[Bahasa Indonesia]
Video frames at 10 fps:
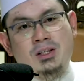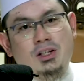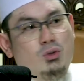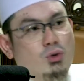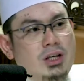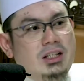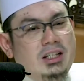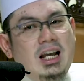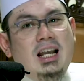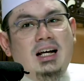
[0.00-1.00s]
Sesungguhnya
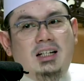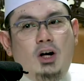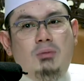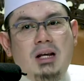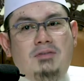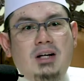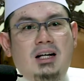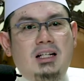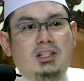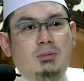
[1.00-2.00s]
tidaklah engkau
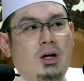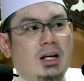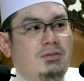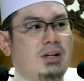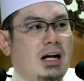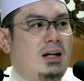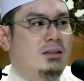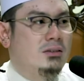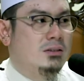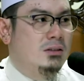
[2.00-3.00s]
menafkahkan sebuah
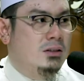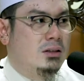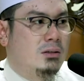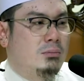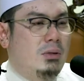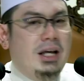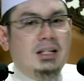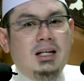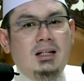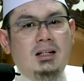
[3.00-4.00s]
nafkah
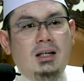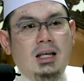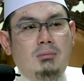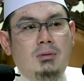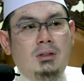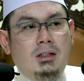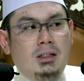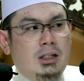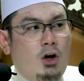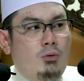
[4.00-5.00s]
melainkan yang men,
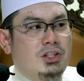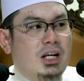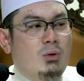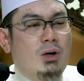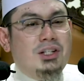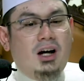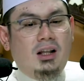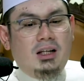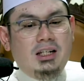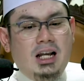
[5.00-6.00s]
engkau mencari wajah
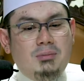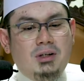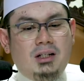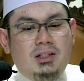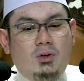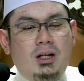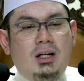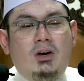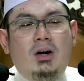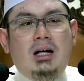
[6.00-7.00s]
Allah di dalamnya kecuali
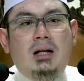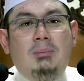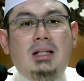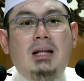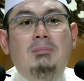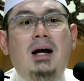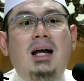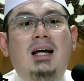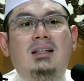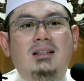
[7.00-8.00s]
engkau akan dapatkan
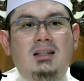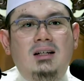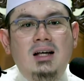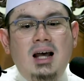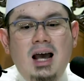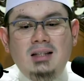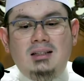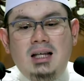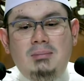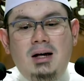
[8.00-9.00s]
pahala atasnya.
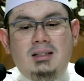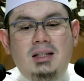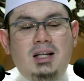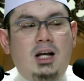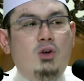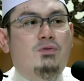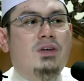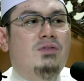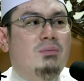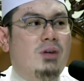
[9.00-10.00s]
Hatta ma taj'alu
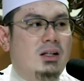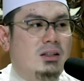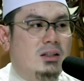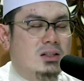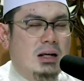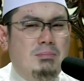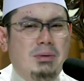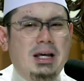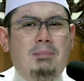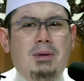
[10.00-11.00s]
fi imra'at
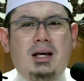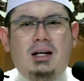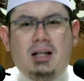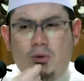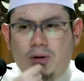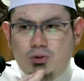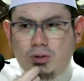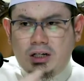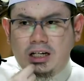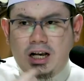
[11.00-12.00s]
sampai apa yang engkau
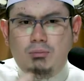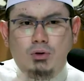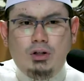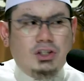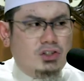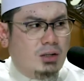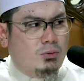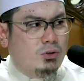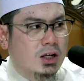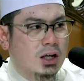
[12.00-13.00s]
masukkan ke dalam mulut istrimu.